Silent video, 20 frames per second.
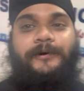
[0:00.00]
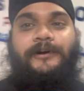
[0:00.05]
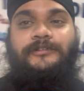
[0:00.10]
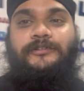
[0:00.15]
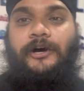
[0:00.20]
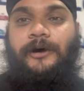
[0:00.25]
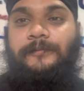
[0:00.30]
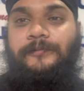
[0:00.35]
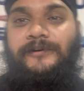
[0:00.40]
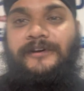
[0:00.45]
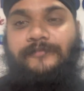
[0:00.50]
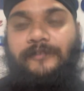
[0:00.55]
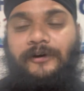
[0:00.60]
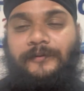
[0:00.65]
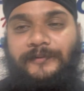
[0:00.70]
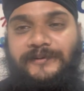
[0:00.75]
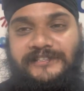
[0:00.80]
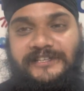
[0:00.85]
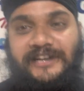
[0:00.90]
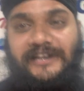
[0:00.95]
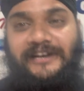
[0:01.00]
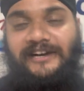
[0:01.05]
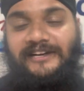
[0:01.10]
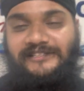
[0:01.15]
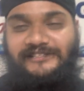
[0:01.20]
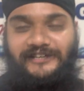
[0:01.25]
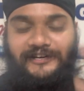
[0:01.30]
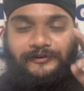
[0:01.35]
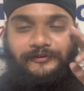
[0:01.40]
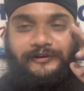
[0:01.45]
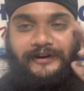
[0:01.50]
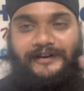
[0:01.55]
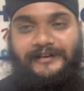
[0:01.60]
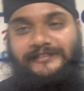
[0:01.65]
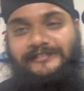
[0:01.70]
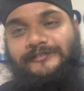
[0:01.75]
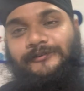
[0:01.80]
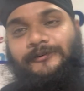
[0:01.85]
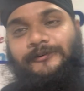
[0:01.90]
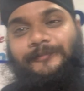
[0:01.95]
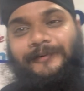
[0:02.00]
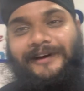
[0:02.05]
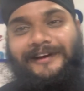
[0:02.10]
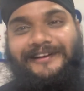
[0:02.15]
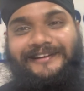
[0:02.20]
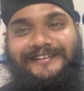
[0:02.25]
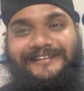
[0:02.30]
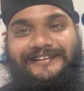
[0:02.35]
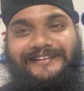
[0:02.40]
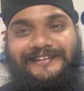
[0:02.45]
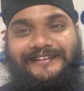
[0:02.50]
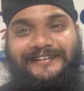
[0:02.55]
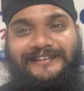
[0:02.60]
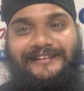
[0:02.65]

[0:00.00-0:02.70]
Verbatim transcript: करता हूँ आपको ये ब्लॉग पसंद आएगा स्टेट गुड बाय